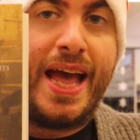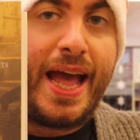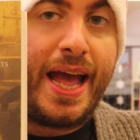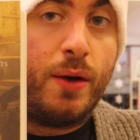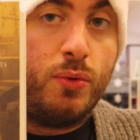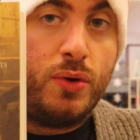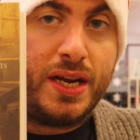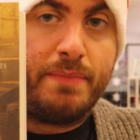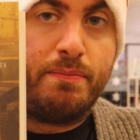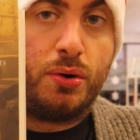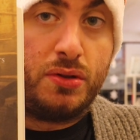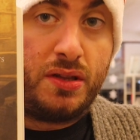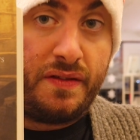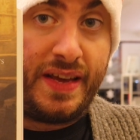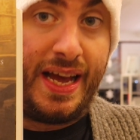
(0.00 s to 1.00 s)
È un
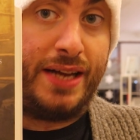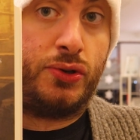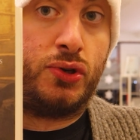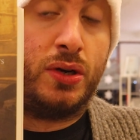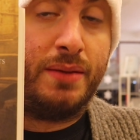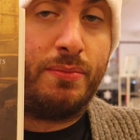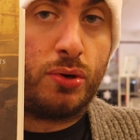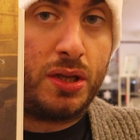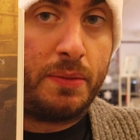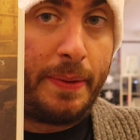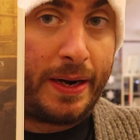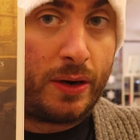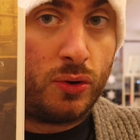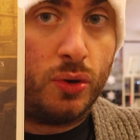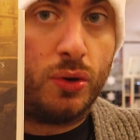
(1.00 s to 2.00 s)
libro di viaggio, un libro di
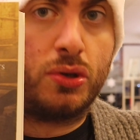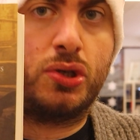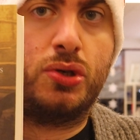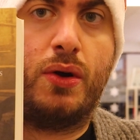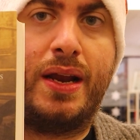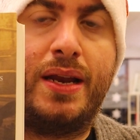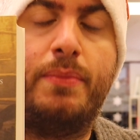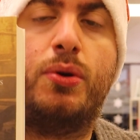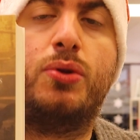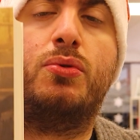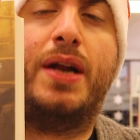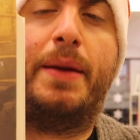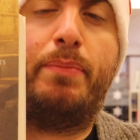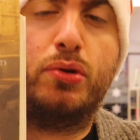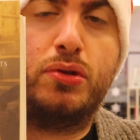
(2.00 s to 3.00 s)
percorso, è un libro
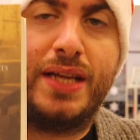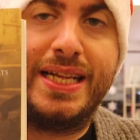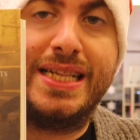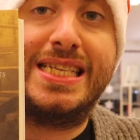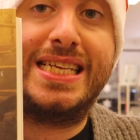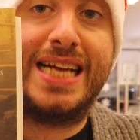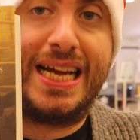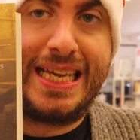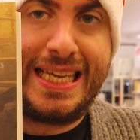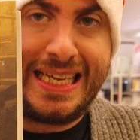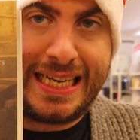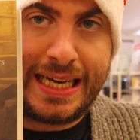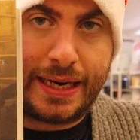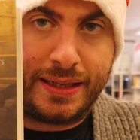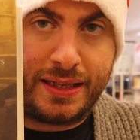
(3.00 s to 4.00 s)
di una potenza
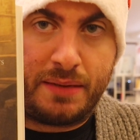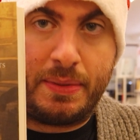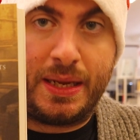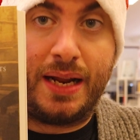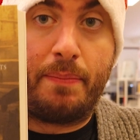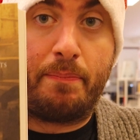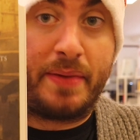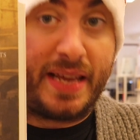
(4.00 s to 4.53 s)
incredibile,